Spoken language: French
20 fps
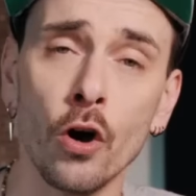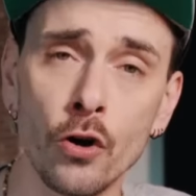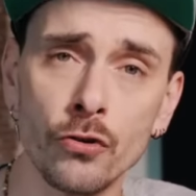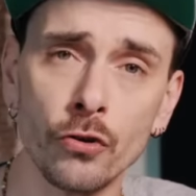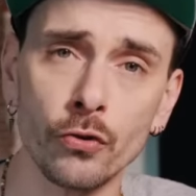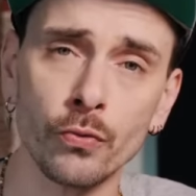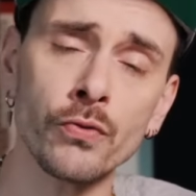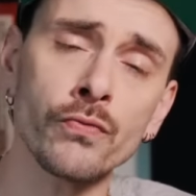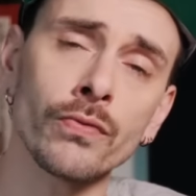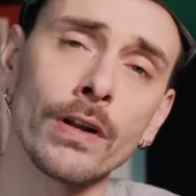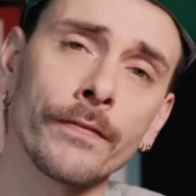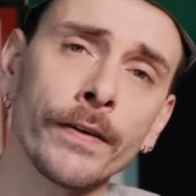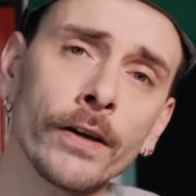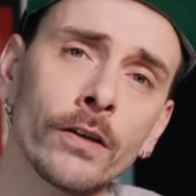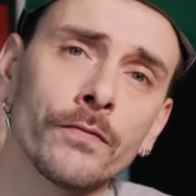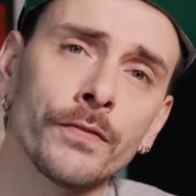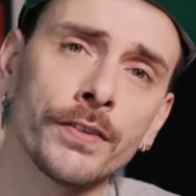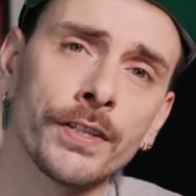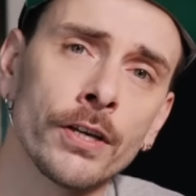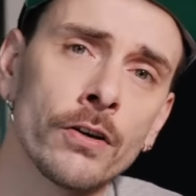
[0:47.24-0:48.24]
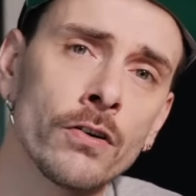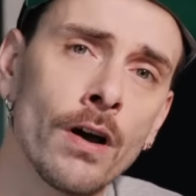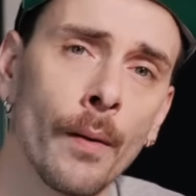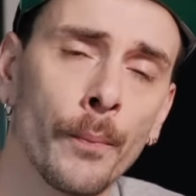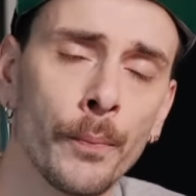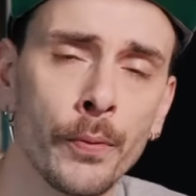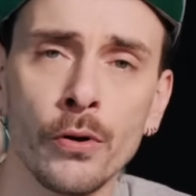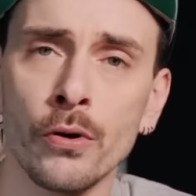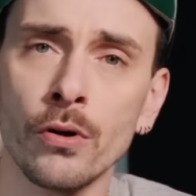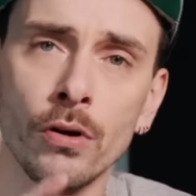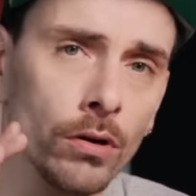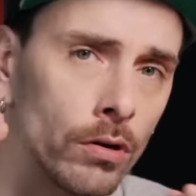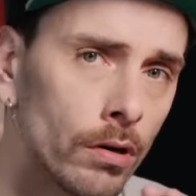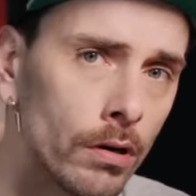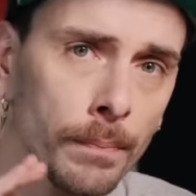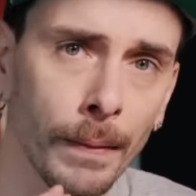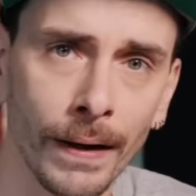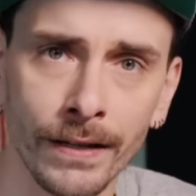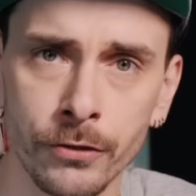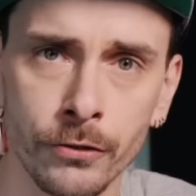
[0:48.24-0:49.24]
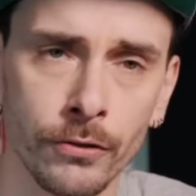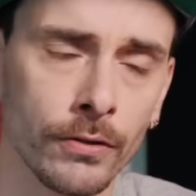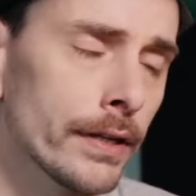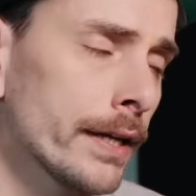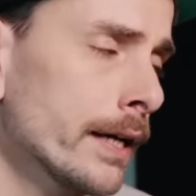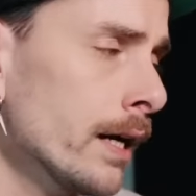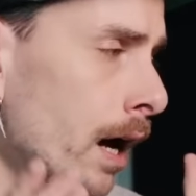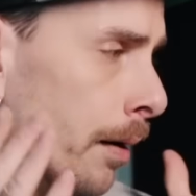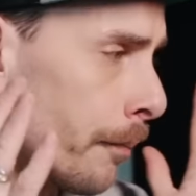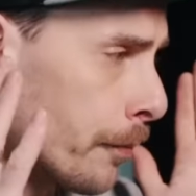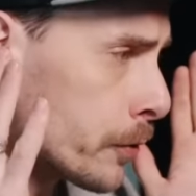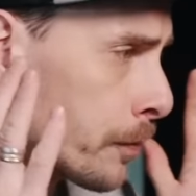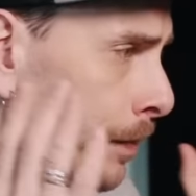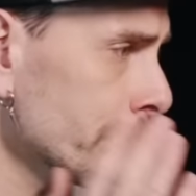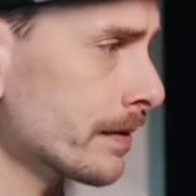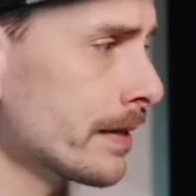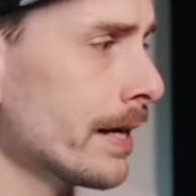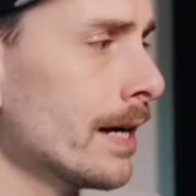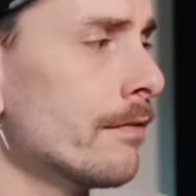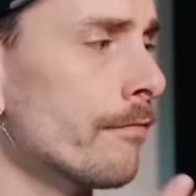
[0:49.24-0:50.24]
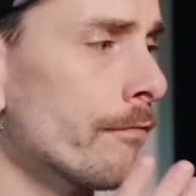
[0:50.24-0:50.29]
aujourd'hui, je voulais faire une vidéo un peu euh, particulière, un peu spéciale